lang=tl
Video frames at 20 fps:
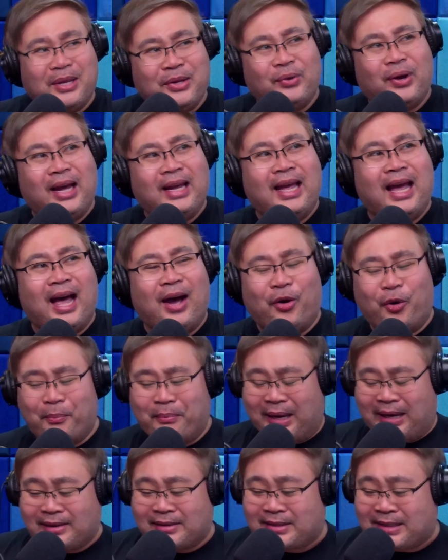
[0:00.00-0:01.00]
eh, nyo kaya ako
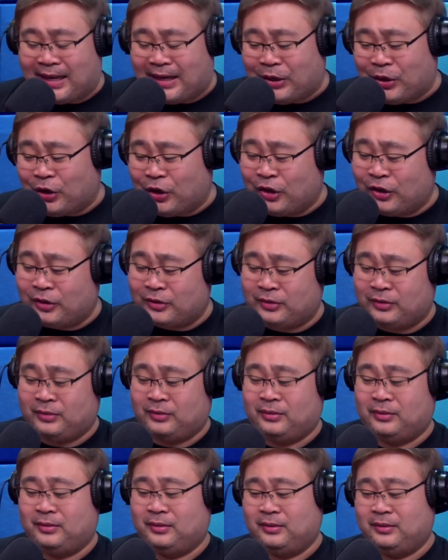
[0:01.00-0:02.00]
minsan, no?
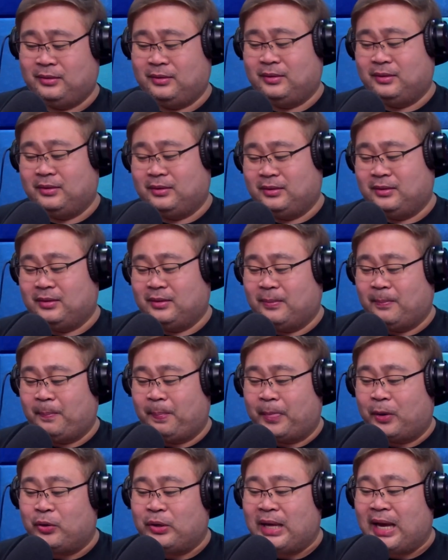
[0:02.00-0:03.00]
Wow!
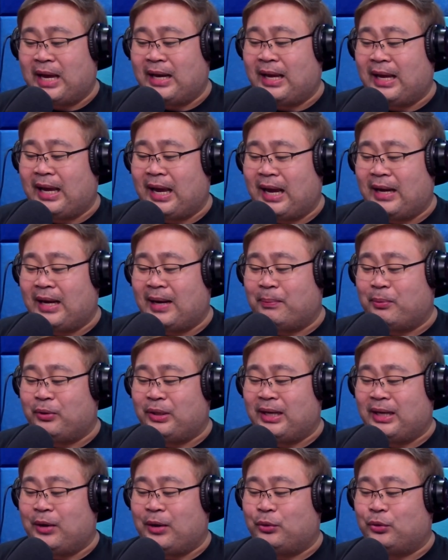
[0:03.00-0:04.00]
Kunyari, anak
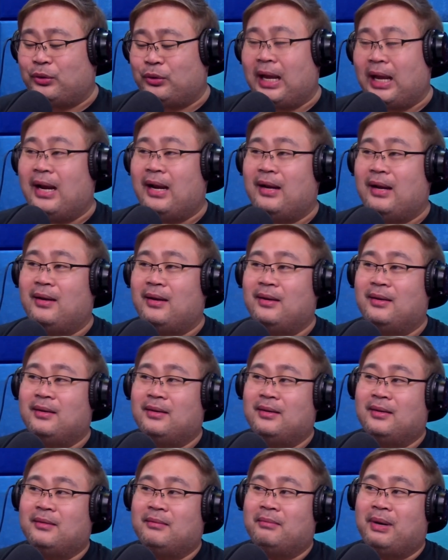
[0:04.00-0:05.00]
mo din ako. Total,
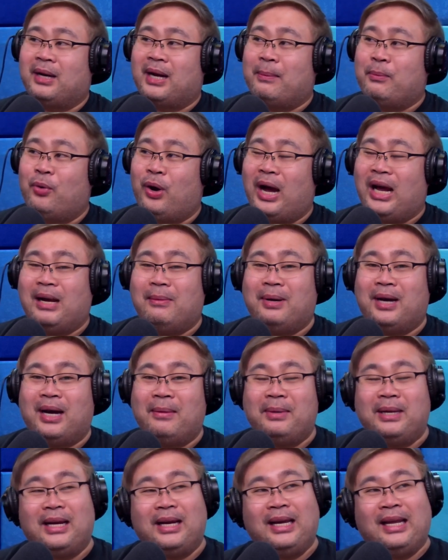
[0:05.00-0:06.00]
magkamukha naman
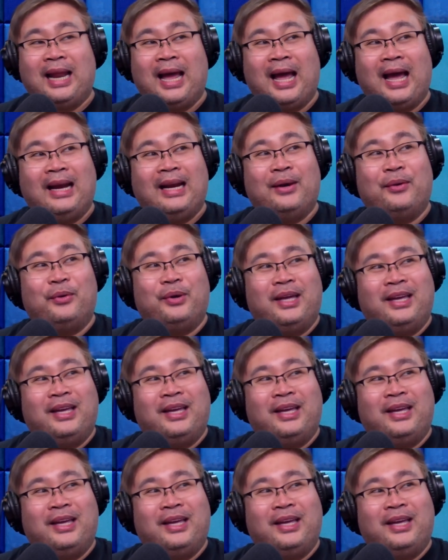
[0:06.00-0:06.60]
kami ng inaanak ko. Eh.